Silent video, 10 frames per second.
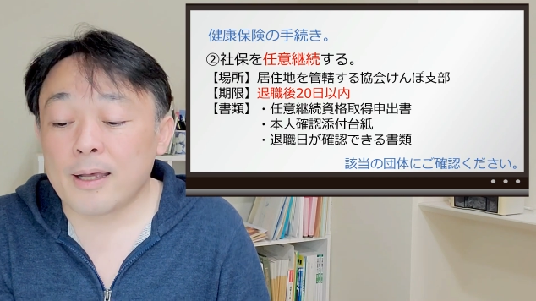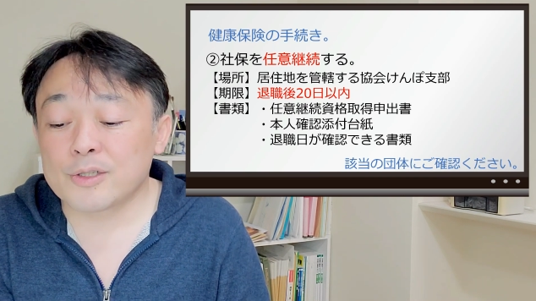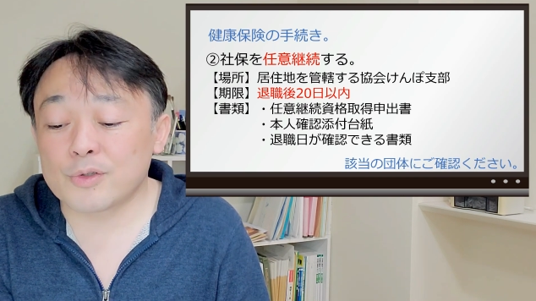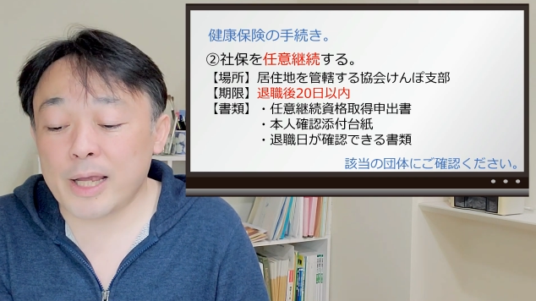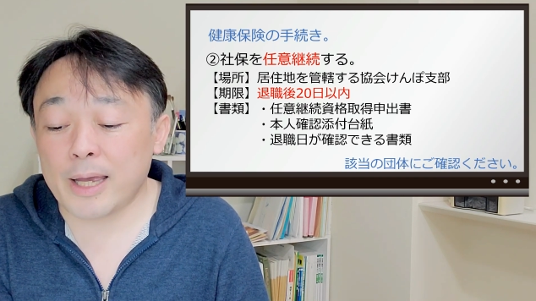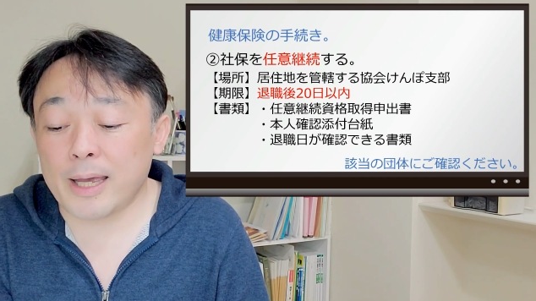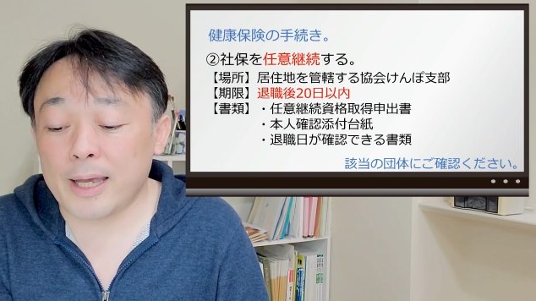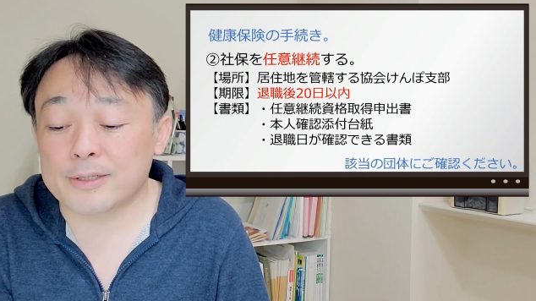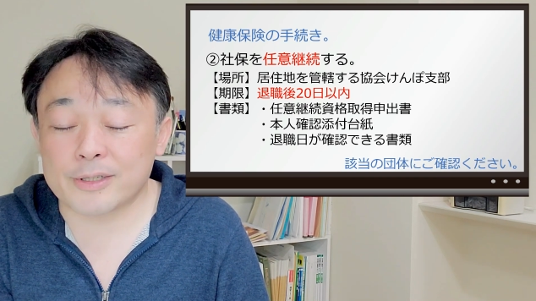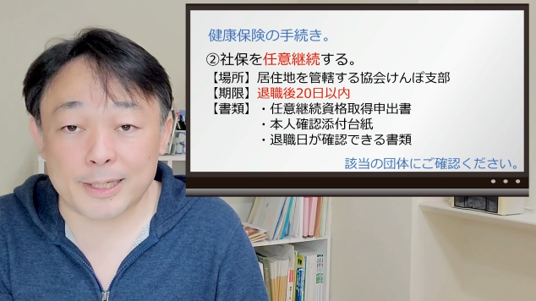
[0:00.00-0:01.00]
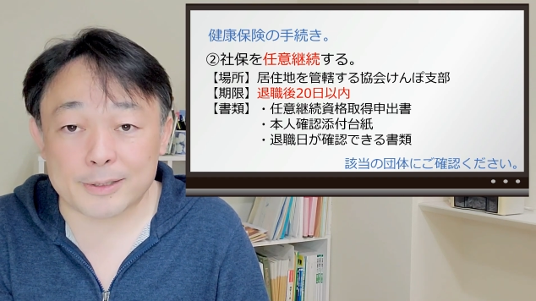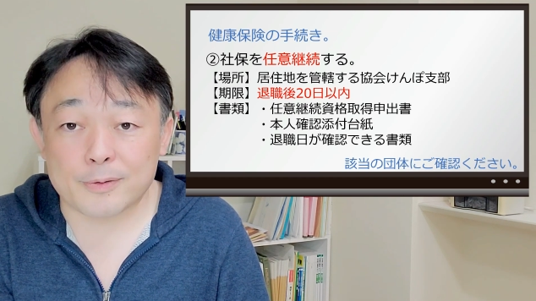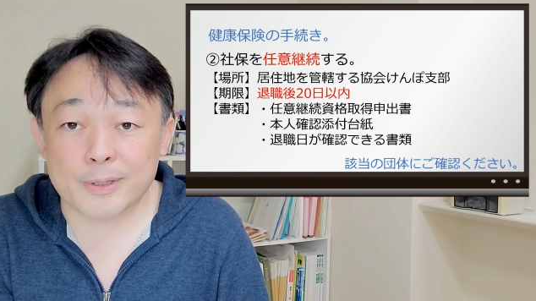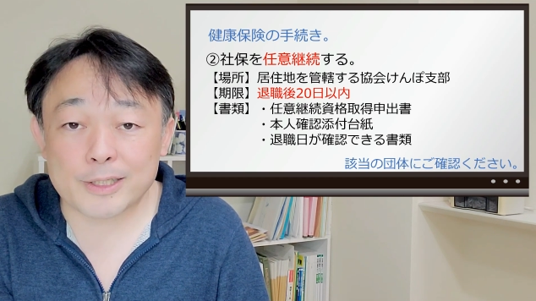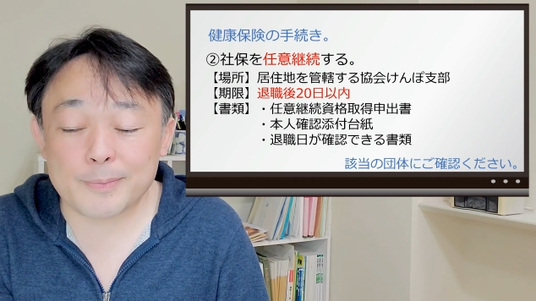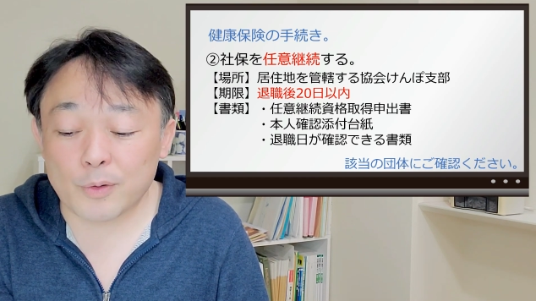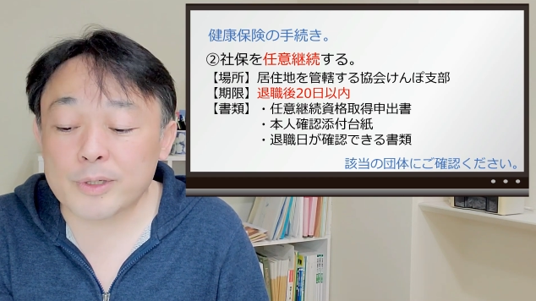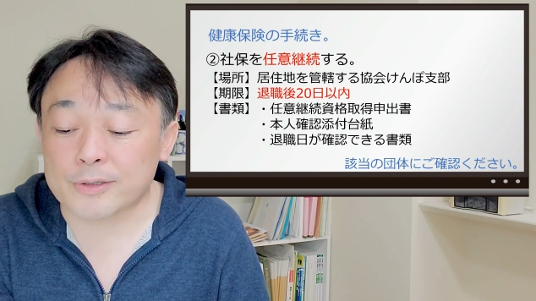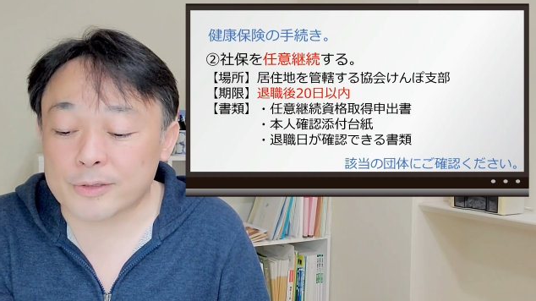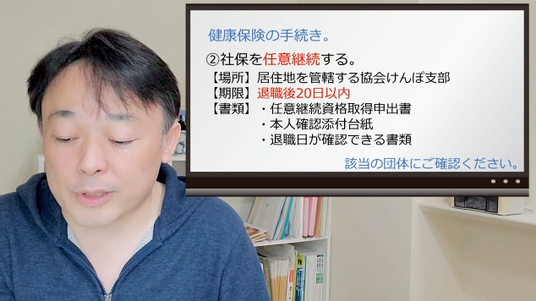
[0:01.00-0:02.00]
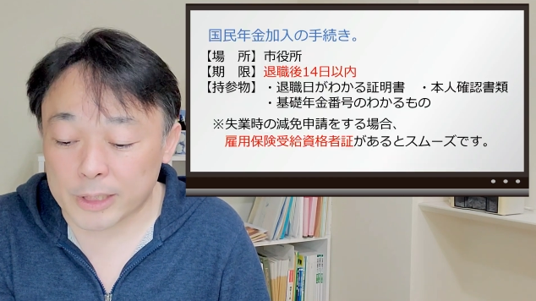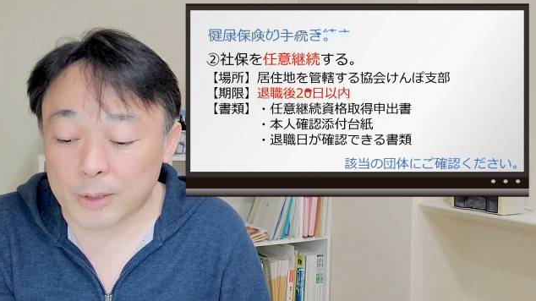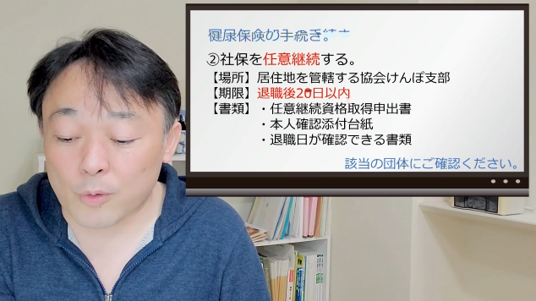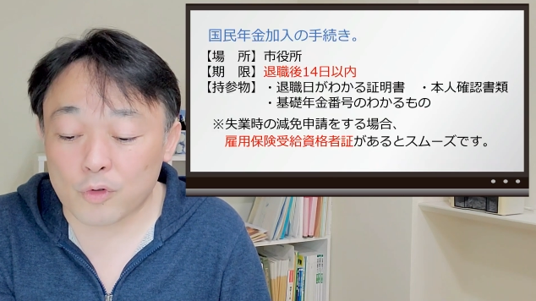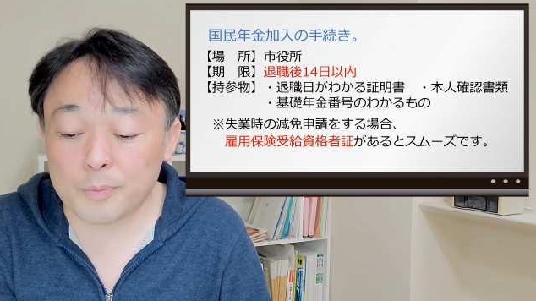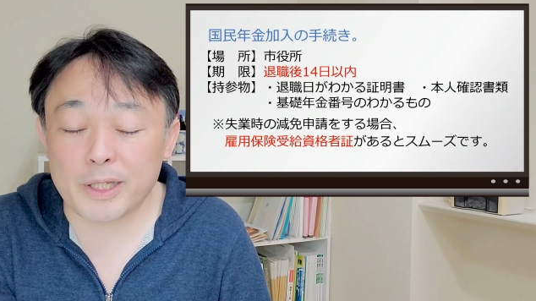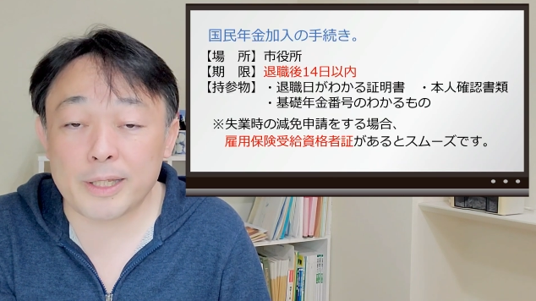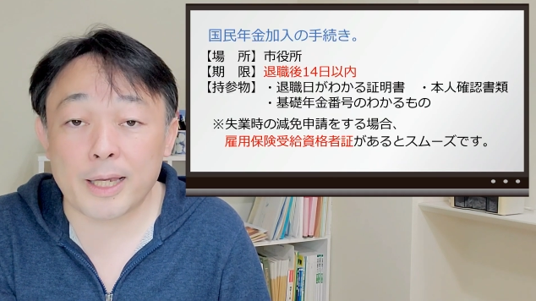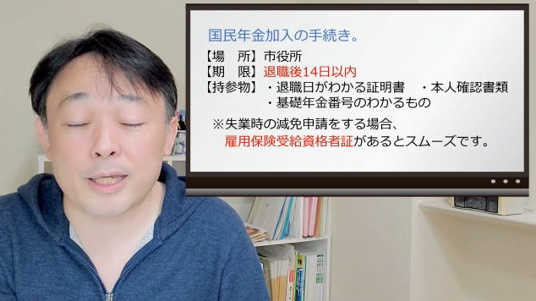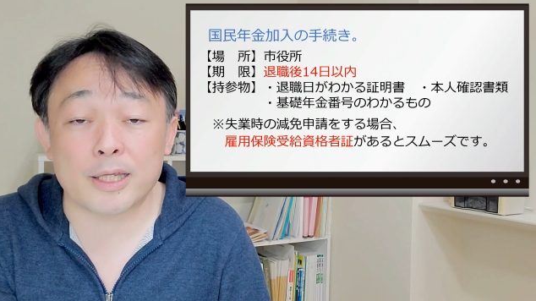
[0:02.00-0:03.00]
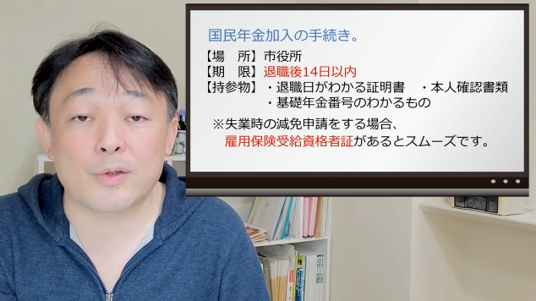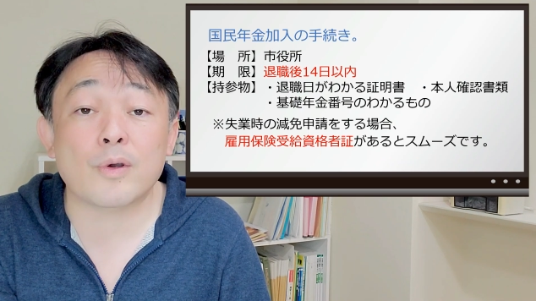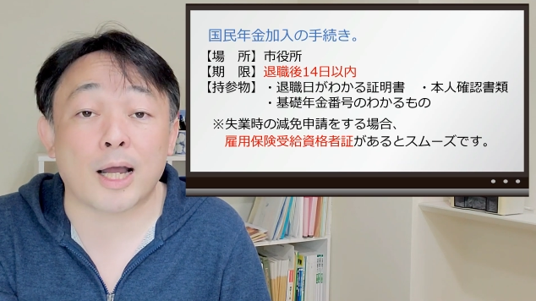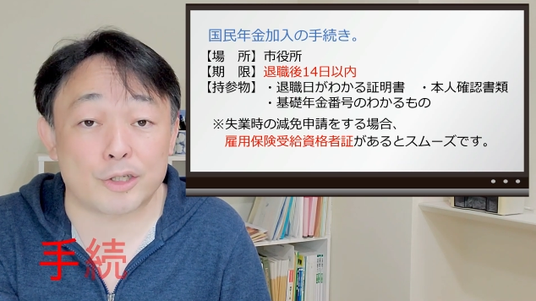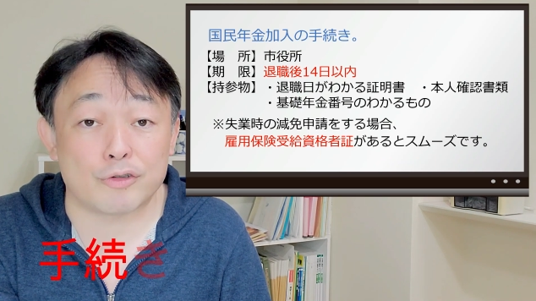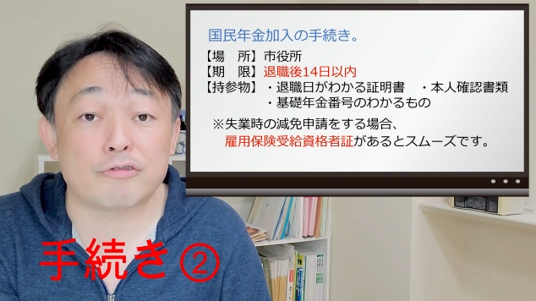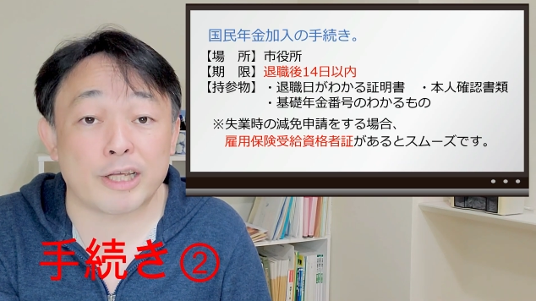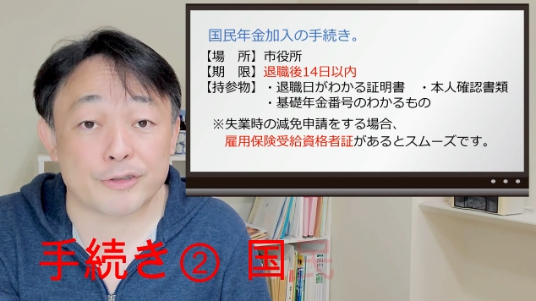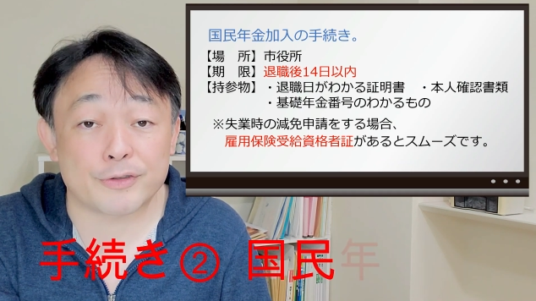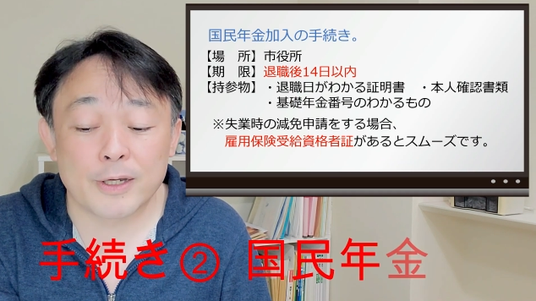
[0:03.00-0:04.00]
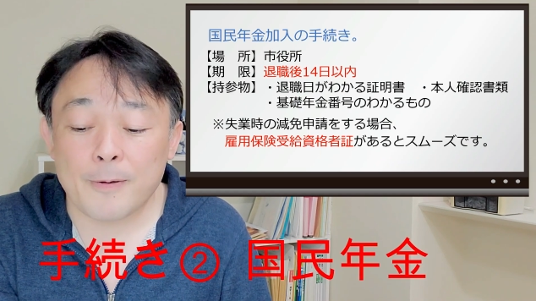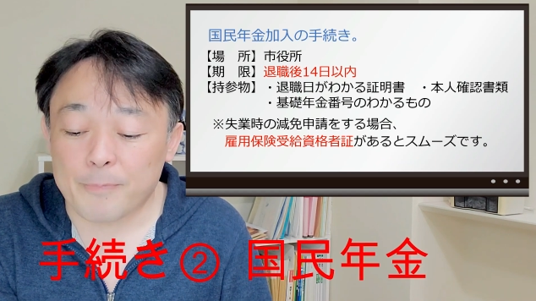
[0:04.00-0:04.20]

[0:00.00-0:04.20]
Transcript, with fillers: そして、えー、次です。二つ目の手続き、国民年金の加入です。